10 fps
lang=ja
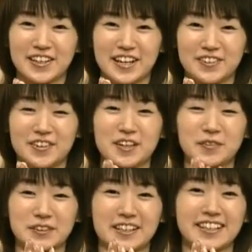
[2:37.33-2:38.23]
あの若
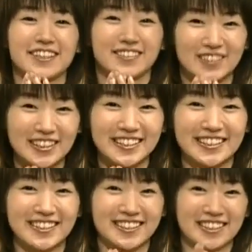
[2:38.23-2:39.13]
本さんが痛くお気に入
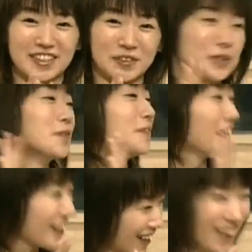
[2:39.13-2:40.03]
りだった「あの
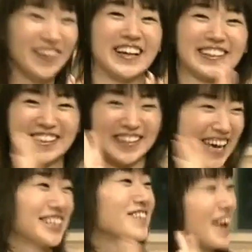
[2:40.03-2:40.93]
クルピラ野郎」だって
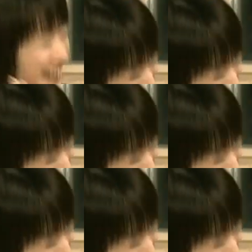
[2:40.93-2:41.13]
始まり